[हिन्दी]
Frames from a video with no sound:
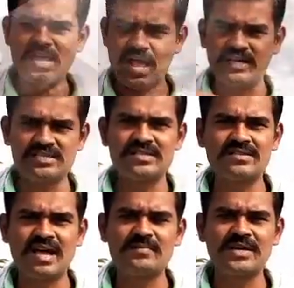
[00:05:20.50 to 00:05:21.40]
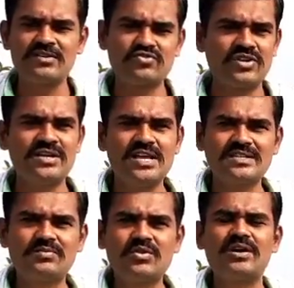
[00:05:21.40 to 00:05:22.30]
में ना यहाँ की जनता में कि उस इंडिया
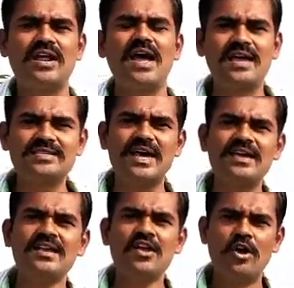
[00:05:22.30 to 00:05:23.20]
सबको हटाया जाए